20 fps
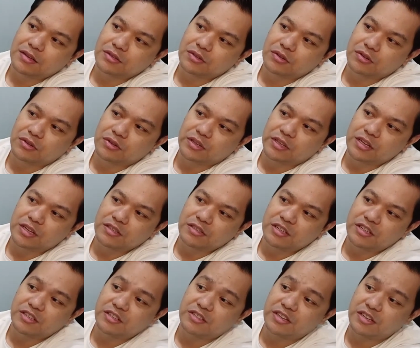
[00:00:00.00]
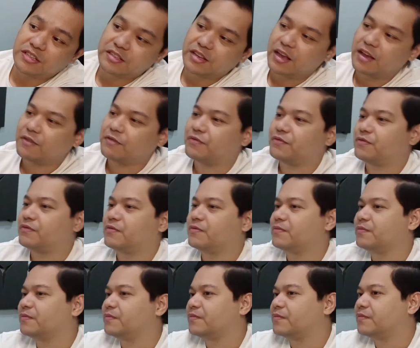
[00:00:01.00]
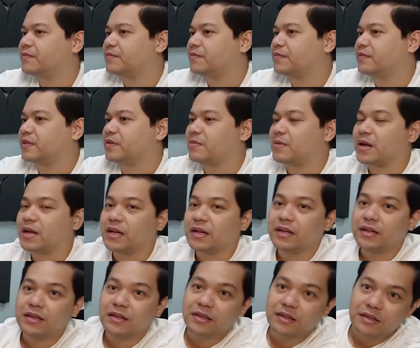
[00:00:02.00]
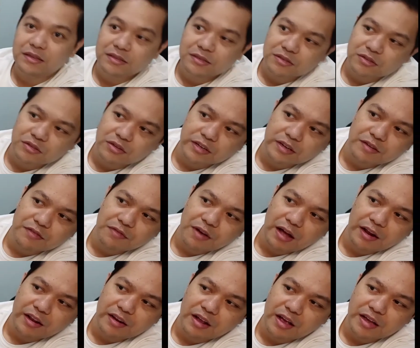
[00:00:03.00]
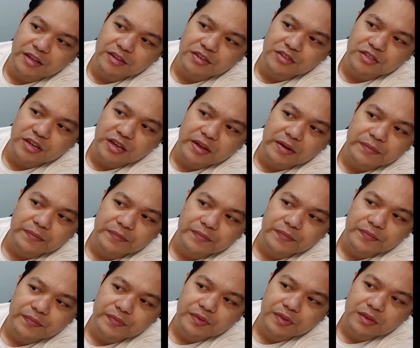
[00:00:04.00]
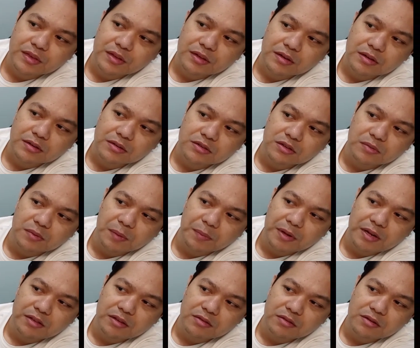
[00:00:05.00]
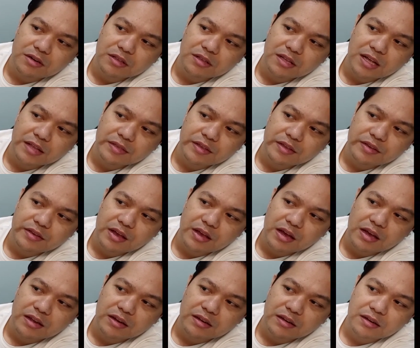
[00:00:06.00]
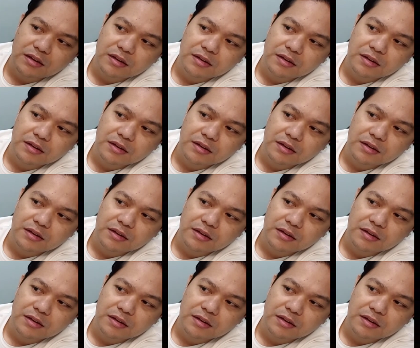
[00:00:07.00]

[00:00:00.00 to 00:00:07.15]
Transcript: So, naging 66F. Diba? So, naging Fahrenheit siya. So, pag ulit natin yan,